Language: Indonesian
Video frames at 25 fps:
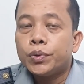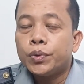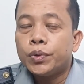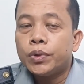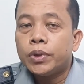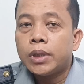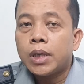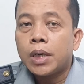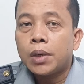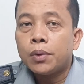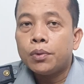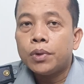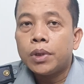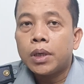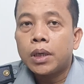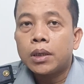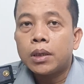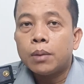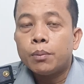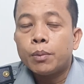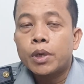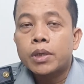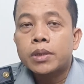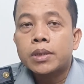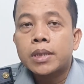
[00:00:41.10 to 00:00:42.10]
Undang-Undang
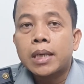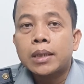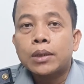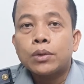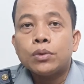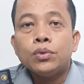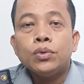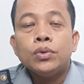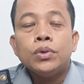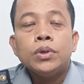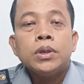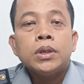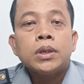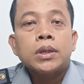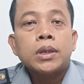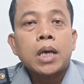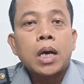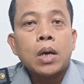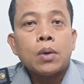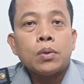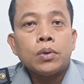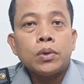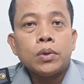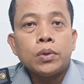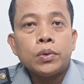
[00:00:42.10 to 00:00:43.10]
Nomor 1
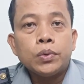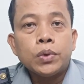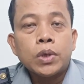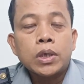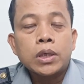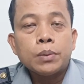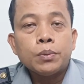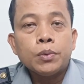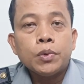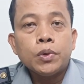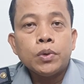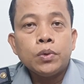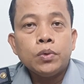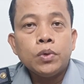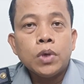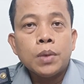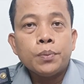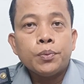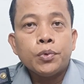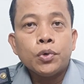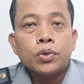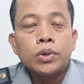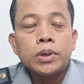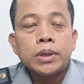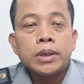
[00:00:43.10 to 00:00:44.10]
tahun
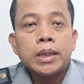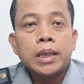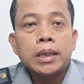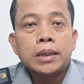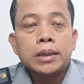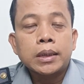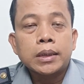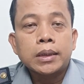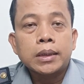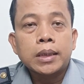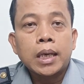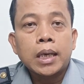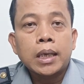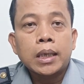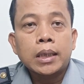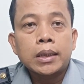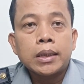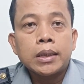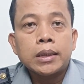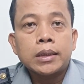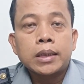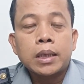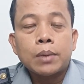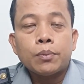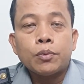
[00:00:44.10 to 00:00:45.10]
2023
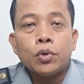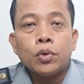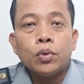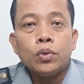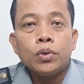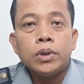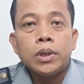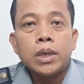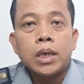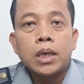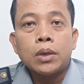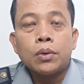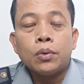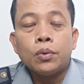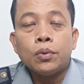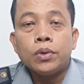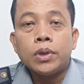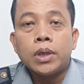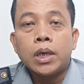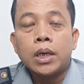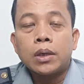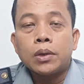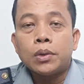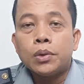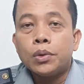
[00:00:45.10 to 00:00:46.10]
tentang Kitab
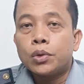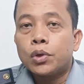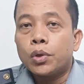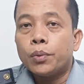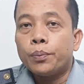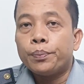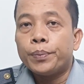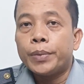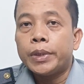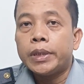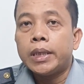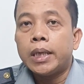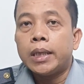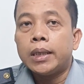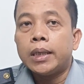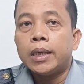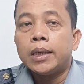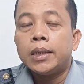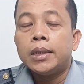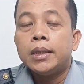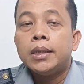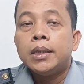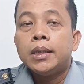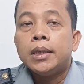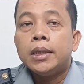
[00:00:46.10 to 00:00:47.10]
Undang-Undang Hukum
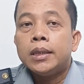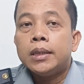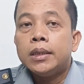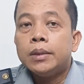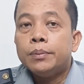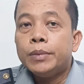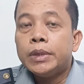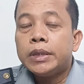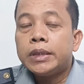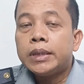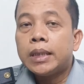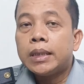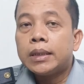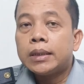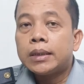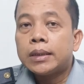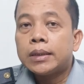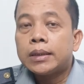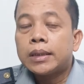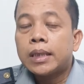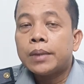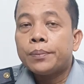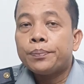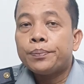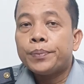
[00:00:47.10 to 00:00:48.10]
Pidana. Demikian
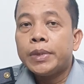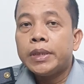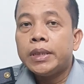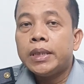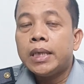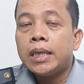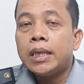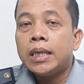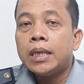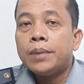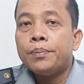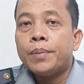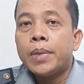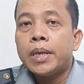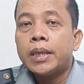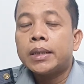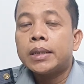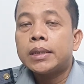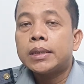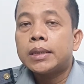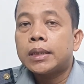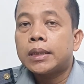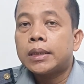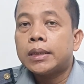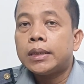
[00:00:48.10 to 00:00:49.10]
tentang pidana
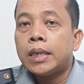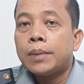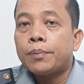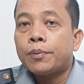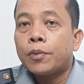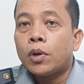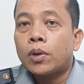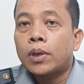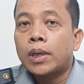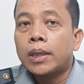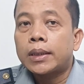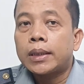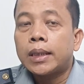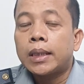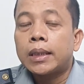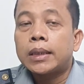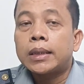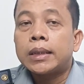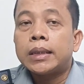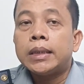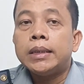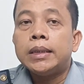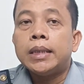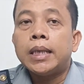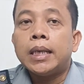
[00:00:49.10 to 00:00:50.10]
bagi setiap orang
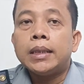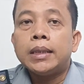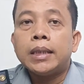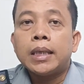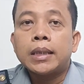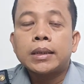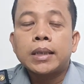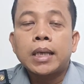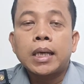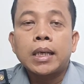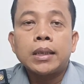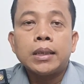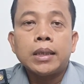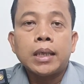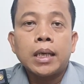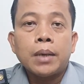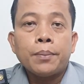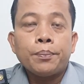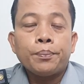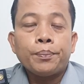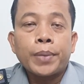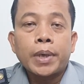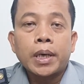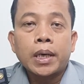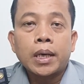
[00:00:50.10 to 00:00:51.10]
yang tidak datang
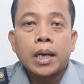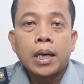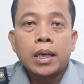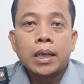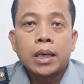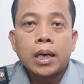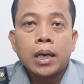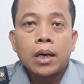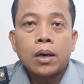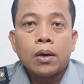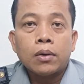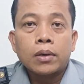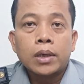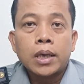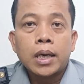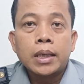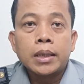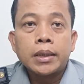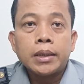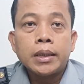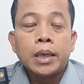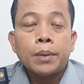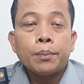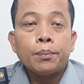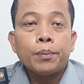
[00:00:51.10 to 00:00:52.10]
dalam perkara
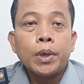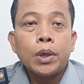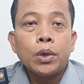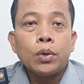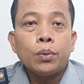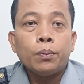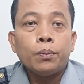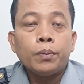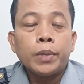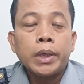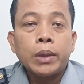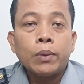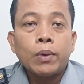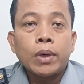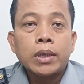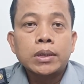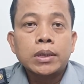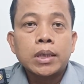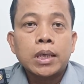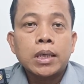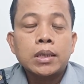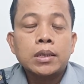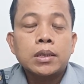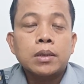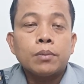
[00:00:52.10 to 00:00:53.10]
orang yang belum
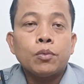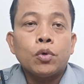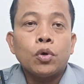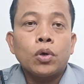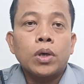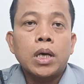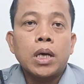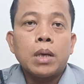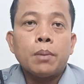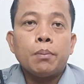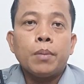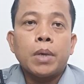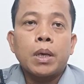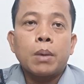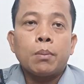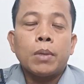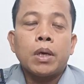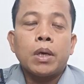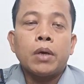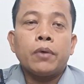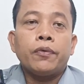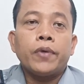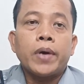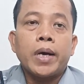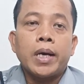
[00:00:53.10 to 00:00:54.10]
dewasa. Semoga
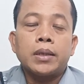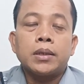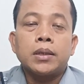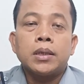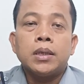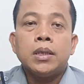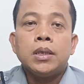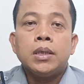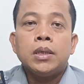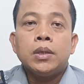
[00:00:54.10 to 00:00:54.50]
bermanfaat.